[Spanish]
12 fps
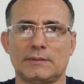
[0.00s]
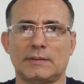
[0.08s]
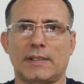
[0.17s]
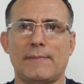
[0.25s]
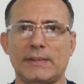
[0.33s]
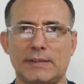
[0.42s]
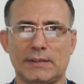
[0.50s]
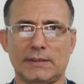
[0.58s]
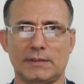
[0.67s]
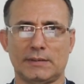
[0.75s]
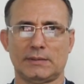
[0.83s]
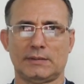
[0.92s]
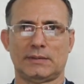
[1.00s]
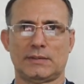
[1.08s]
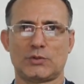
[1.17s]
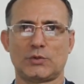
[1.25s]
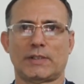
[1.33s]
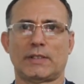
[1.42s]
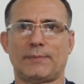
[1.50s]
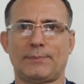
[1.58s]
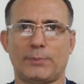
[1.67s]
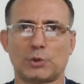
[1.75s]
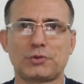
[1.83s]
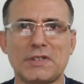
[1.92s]
Alemania es una de las
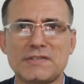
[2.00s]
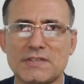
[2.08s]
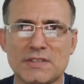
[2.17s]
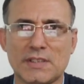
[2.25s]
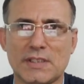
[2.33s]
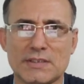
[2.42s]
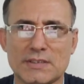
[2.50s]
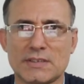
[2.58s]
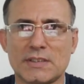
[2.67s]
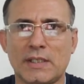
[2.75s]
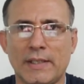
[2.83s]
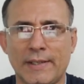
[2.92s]
potencias